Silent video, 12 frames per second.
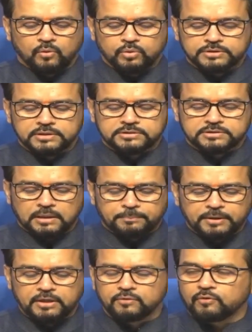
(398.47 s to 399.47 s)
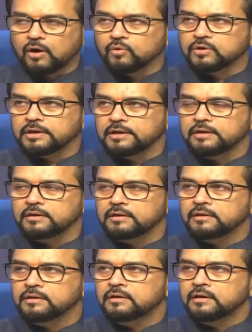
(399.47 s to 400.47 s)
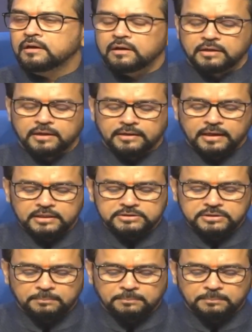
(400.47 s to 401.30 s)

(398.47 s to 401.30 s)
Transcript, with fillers: उसे सभी युवाओं के लिए नई